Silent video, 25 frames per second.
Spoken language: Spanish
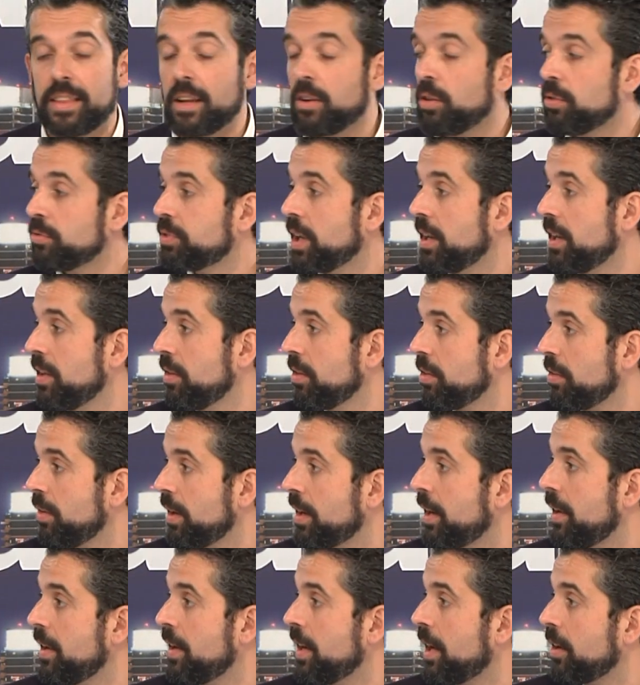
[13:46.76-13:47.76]
contenido, ¿no? Hay
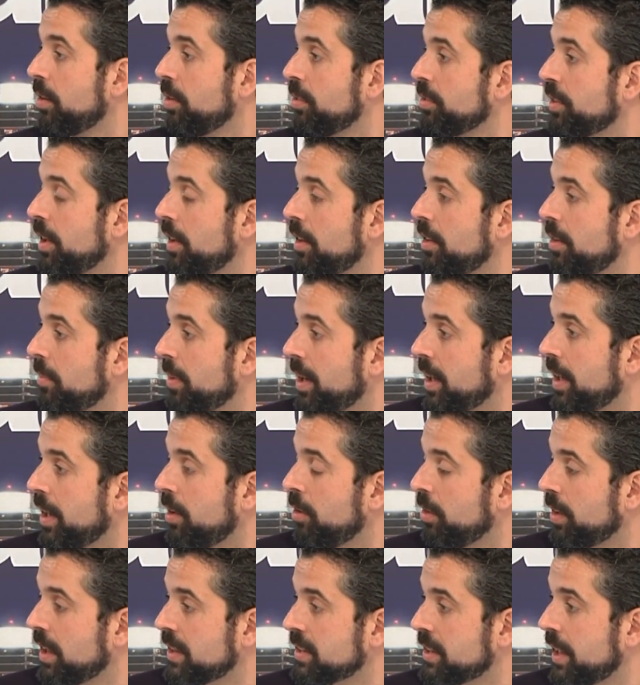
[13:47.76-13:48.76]
que llenar contenido para que
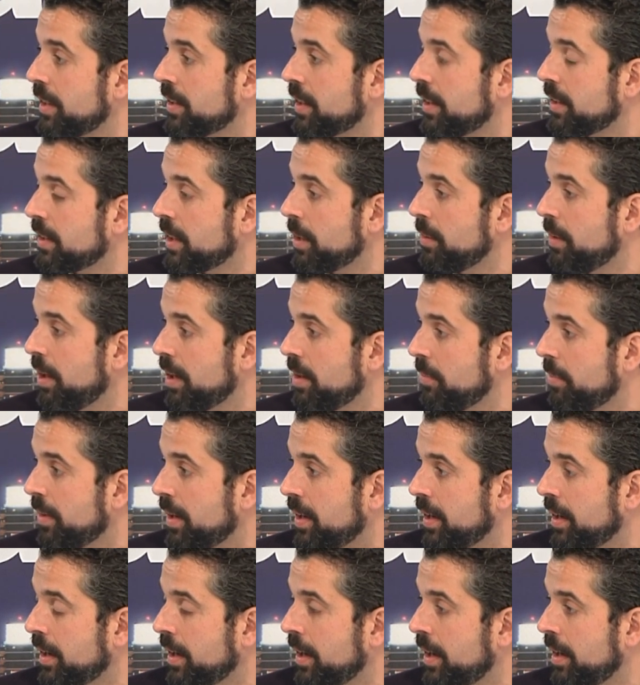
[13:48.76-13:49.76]
Lorca sea atractiva y
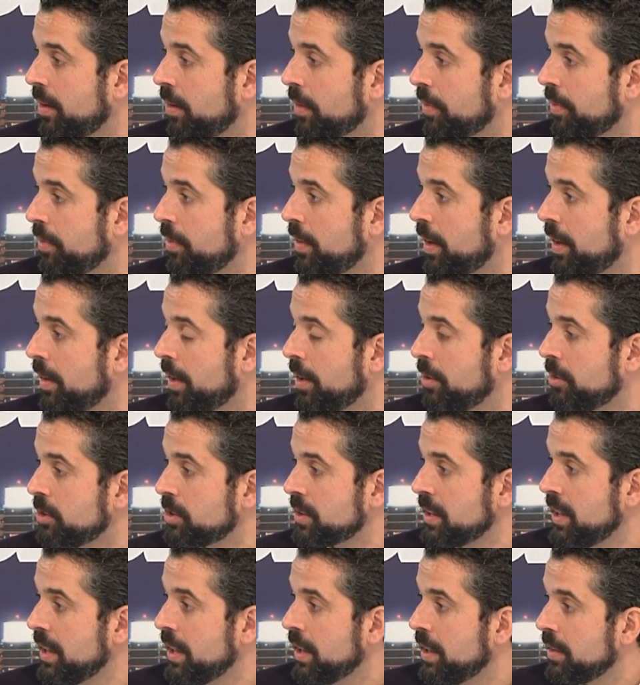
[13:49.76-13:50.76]
para que los ciudadanos
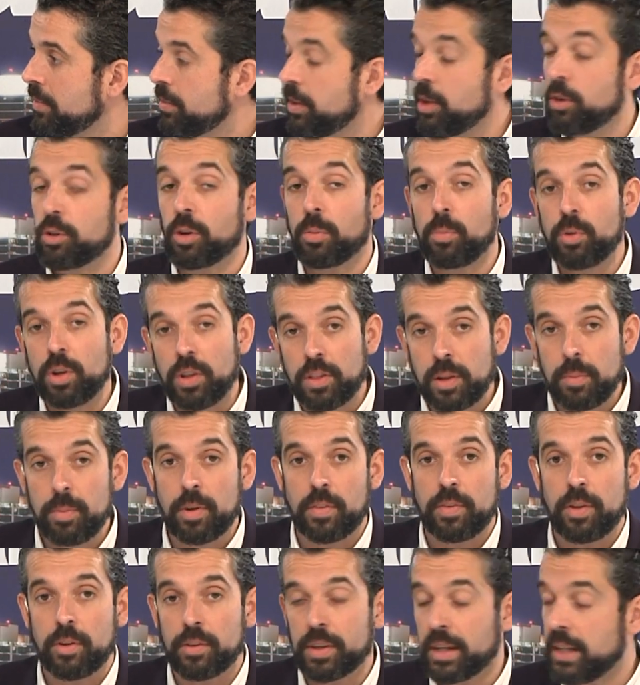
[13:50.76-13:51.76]
de otros municipios,
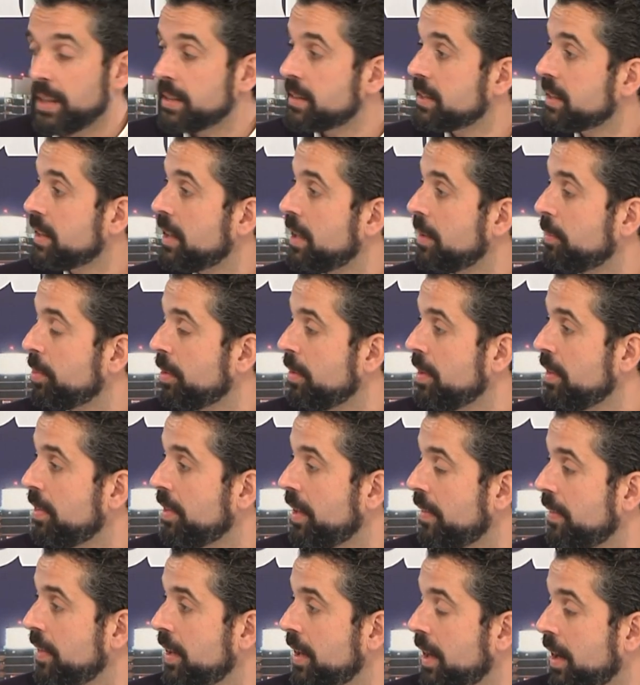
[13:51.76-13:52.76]
de otras eh,
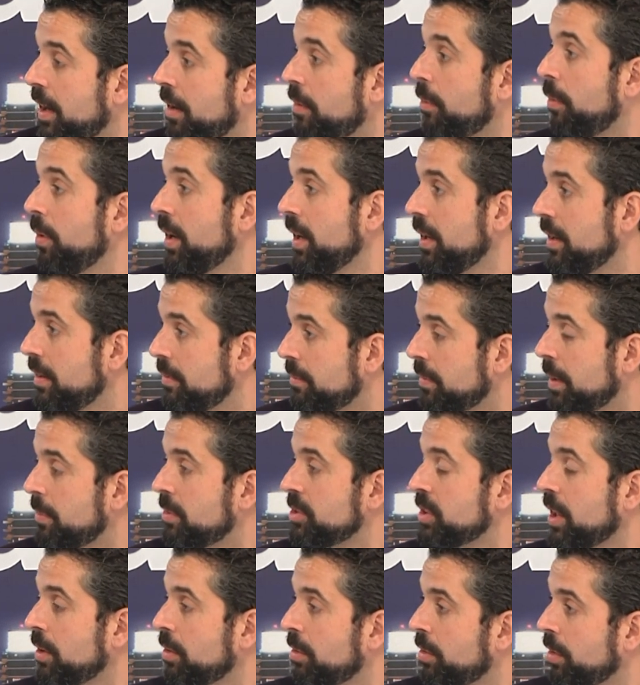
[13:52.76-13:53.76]
provincias, digan, hoy vamos
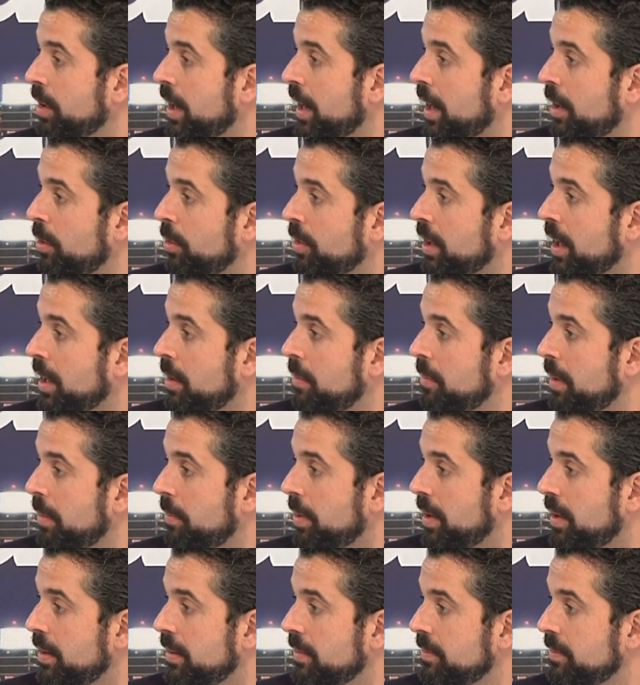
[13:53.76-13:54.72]
a colocar a Lorca en el mapa.